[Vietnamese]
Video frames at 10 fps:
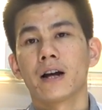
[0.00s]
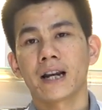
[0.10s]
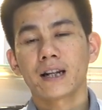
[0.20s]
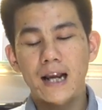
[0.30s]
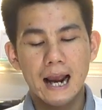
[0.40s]

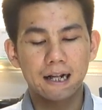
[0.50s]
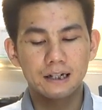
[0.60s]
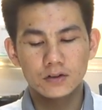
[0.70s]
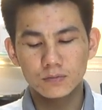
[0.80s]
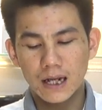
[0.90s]
S D I
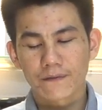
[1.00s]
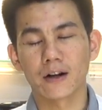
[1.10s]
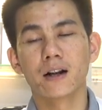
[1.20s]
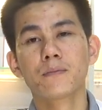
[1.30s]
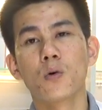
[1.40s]
thì chúng ta
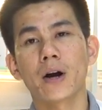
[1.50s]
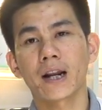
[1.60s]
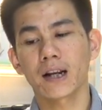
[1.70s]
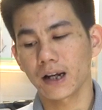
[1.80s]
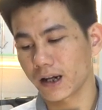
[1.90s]
phải lấy bộ
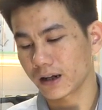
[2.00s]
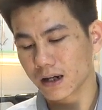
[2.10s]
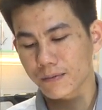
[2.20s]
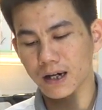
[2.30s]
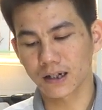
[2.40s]
S E
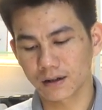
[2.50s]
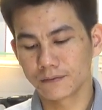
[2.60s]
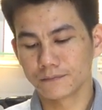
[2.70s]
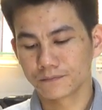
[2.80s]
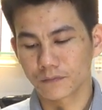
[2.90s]
các bạn nhé.
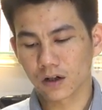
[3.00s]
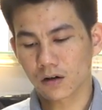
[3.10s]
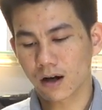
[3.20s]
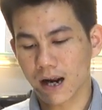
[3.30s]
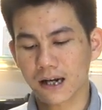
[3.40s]

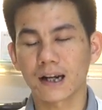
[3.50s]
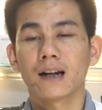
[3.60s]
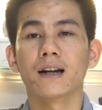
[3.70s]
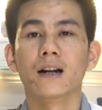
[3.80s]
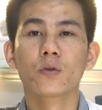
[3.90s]
Đó, H
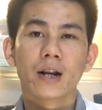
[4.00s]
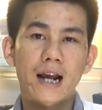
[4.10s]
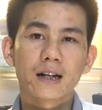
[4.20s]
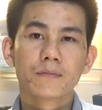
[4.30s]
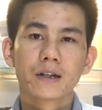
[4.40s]
E này là nguyên
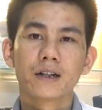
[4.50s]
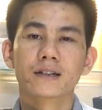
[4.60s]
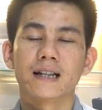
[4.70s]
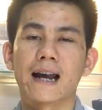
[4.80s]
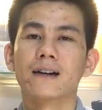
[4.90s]
H D M I,
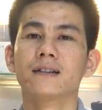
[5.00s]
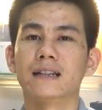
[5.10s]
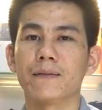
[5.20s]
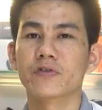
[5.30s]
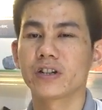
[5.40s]
giá hơn
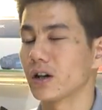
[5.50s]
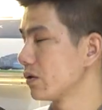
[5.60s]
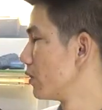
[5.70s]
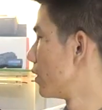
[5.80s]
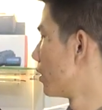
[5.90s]
tám
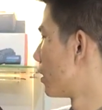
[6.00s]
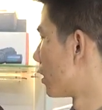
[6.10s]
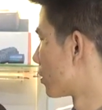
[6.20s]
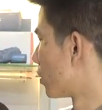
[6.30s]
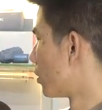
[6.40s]
triệu. Uh,